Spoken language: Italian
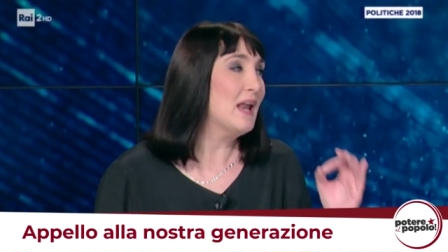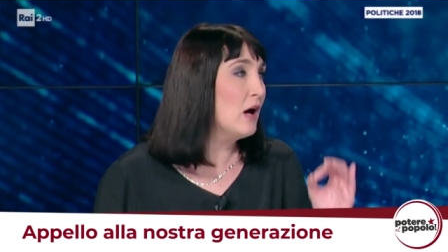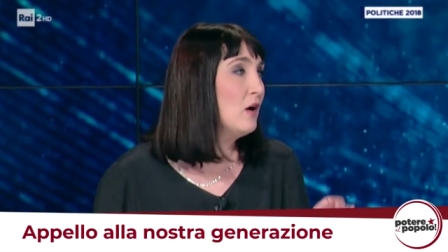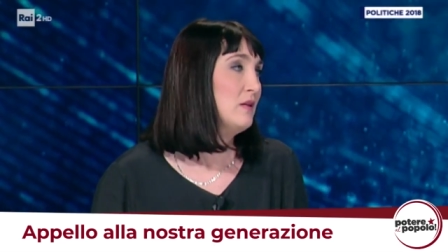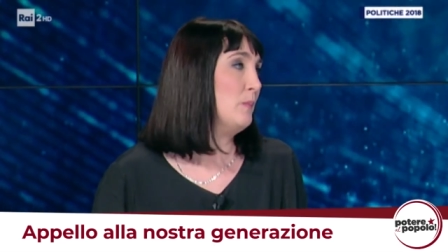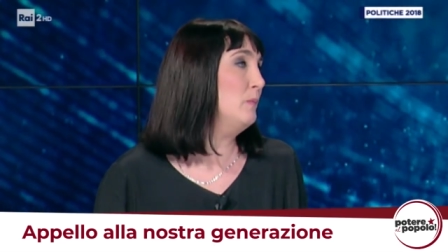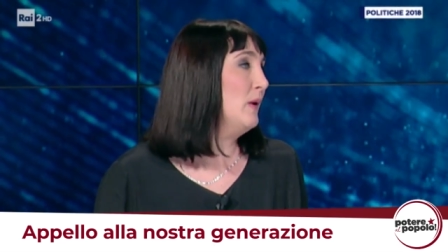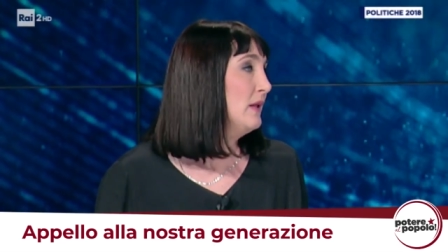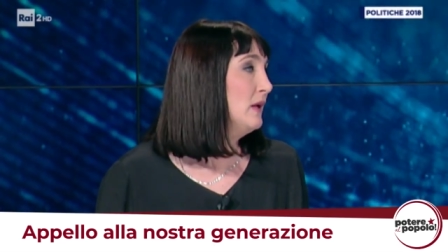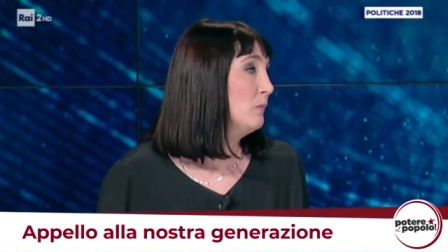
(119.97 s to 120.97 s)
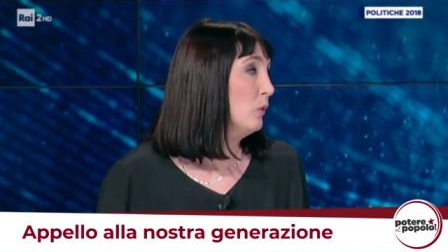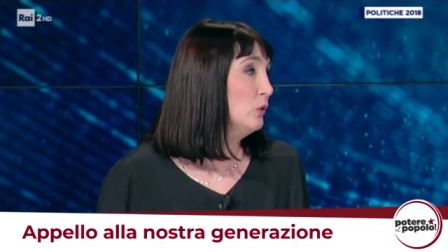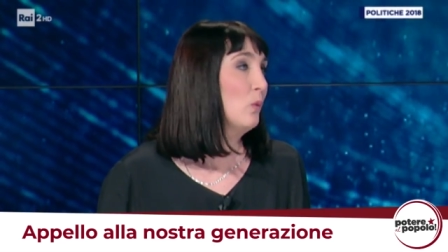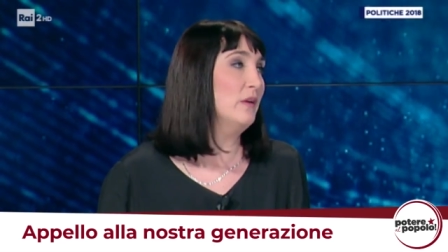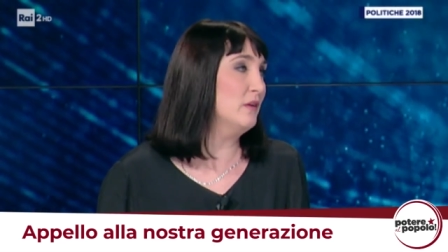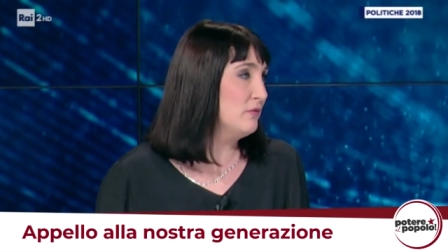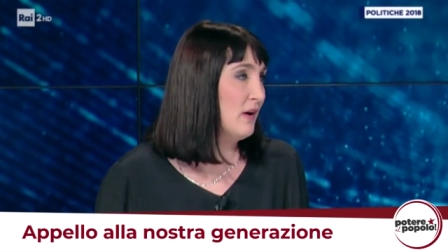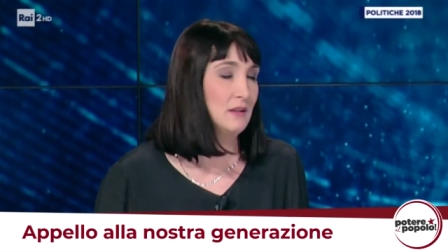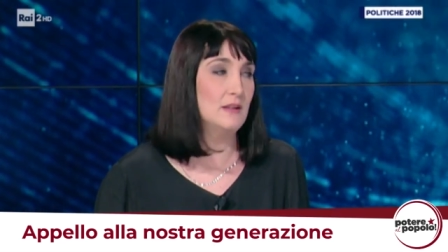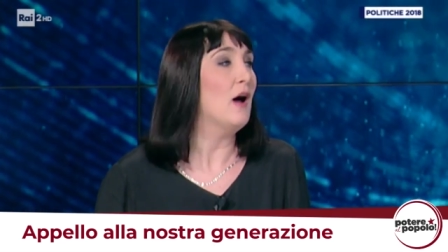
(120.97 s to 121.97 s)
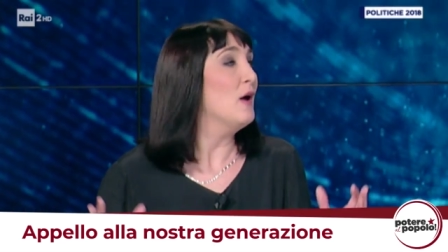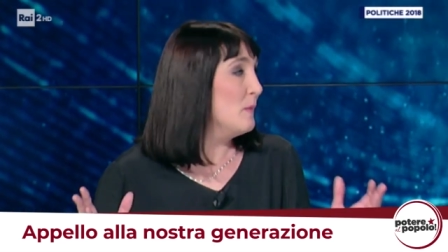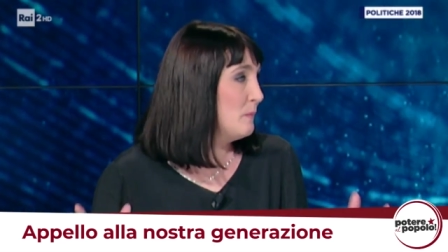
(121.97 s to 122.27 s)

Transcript: che è la cosa più bella del mondo quando è fatta